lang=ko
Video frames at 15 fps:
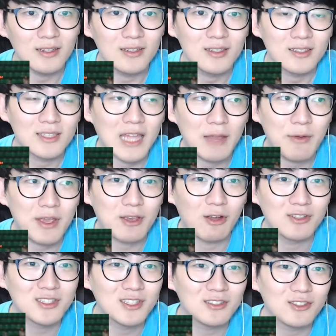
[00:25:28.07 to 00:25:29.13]
대회
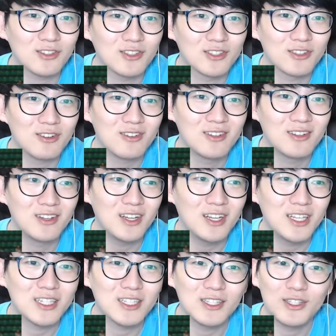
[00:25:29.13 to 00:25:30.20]
결승전에서
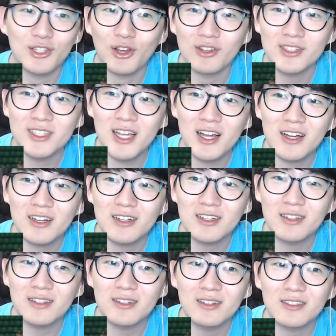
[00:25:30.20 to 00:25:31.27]
그
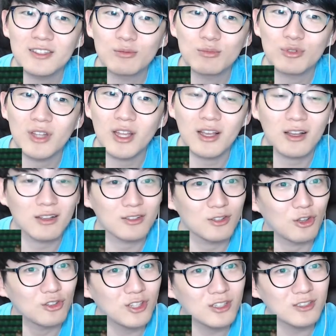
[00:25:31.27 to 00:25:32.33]
연장 승부 때
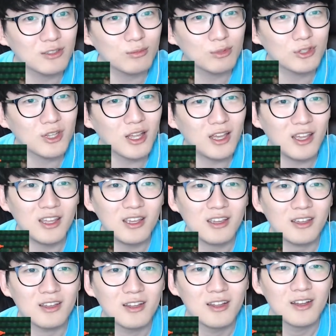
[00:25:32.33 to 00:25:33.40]
연장 승부
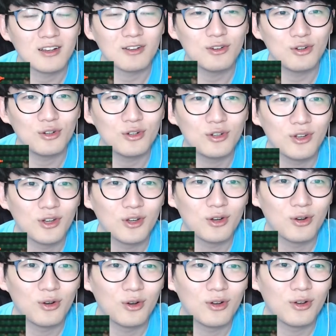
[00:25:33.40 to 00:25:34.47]
때 그
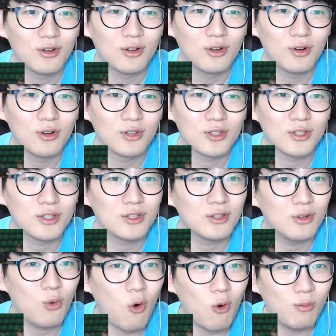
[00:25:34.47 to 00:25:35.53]

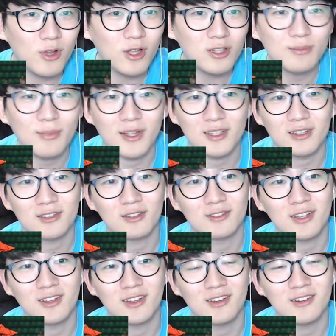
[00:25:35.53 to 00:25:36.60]
홈런을
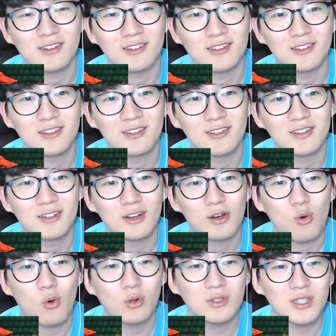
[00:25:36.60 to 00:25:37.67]
맞았었잖아요.
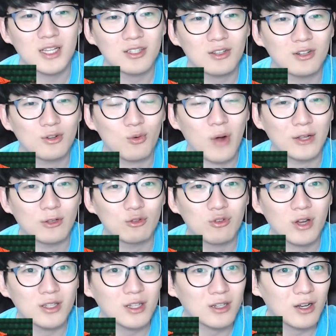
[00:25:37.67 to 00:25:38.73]
혼자서
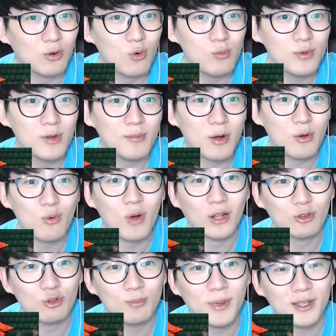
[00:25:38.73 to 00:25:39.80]
완투하다가 홈런 맞고
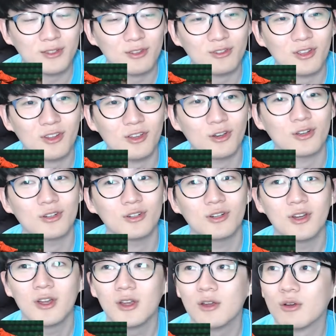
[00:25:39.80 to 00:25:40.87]
완투패 했었잖아요. 그,
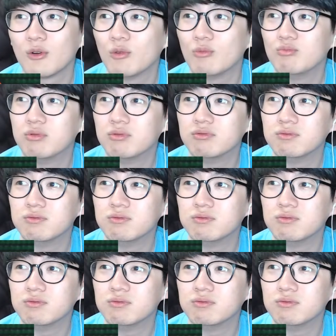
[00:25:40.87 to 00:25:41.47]
그